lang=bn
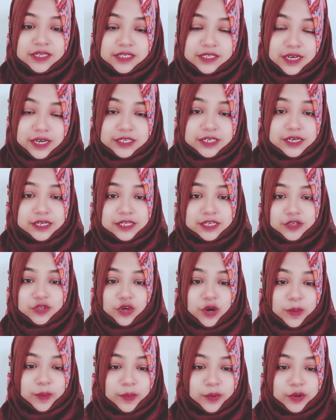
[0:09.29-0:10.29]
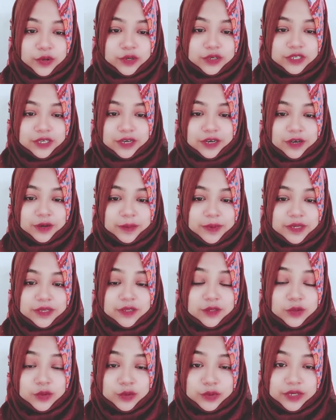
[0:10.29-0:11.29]
যার সাথে সম্পর্কটা হবে
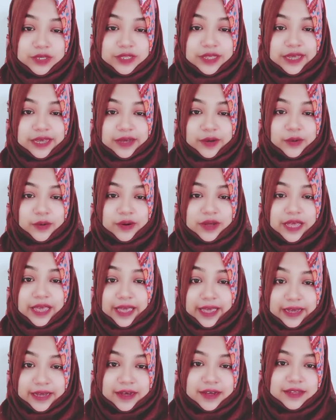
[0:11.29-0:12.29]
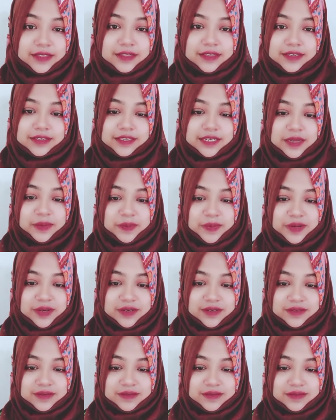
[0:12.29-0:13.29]
দুই দেহ এক আত্মা টাইপের
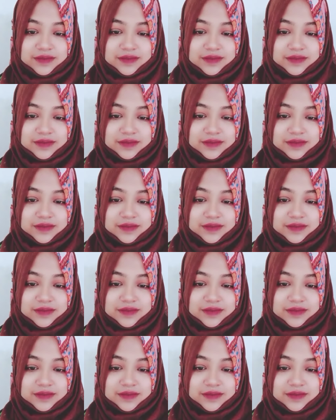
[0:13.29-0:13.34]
